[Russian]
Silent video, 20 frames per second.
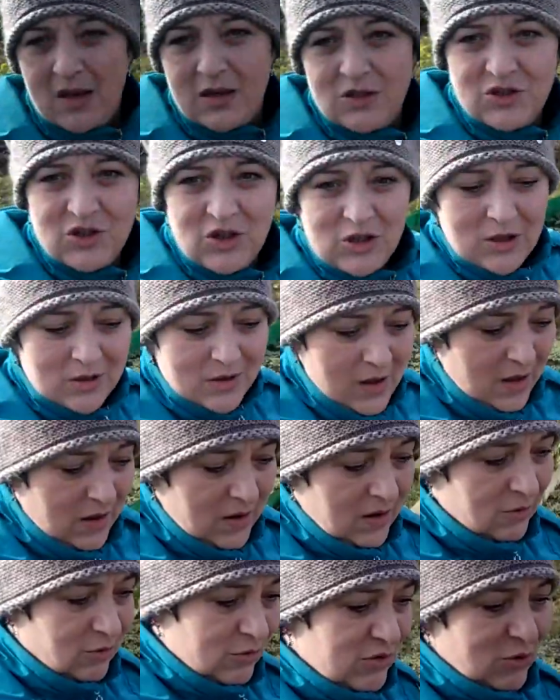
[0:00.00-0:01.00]
лежит на
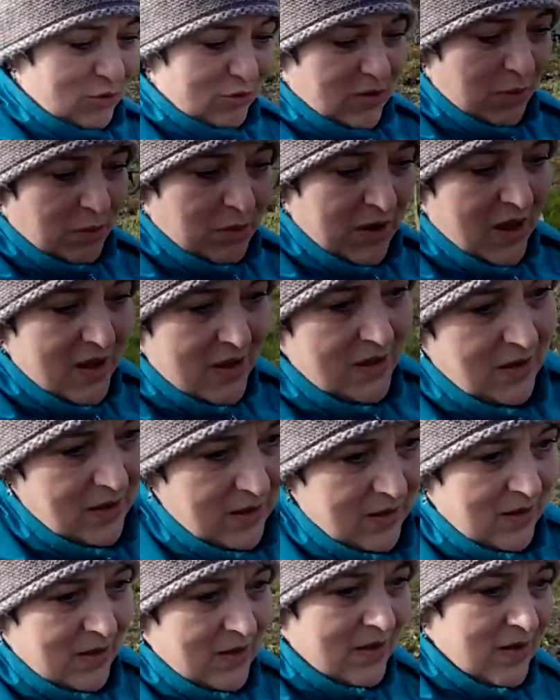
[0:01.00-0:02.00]
огороде
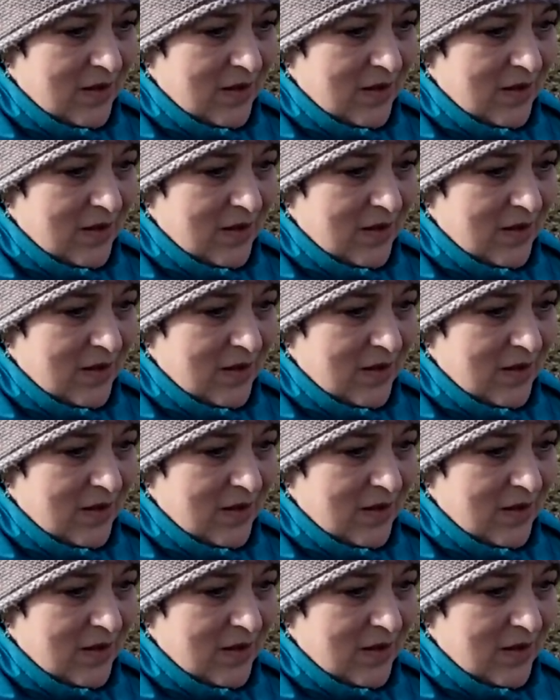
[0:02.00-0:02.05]
удобрение,